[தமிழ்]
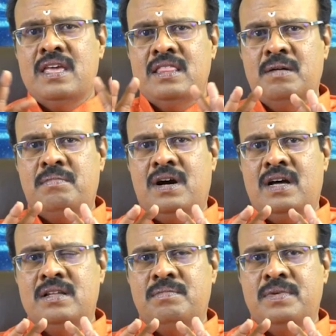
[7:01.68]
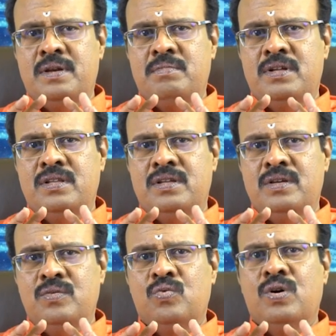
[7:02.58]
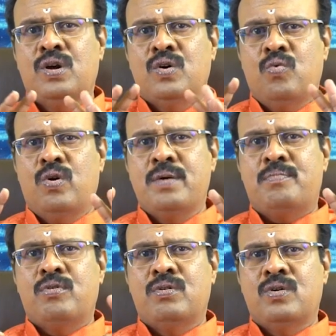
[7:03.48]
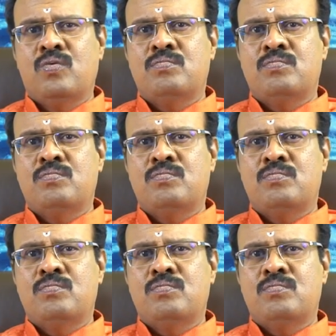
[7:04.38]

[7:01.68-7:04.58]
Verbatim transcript: இந்த மாதம் என்பது உங்களுக்கு ஓடி போனவனுக்கு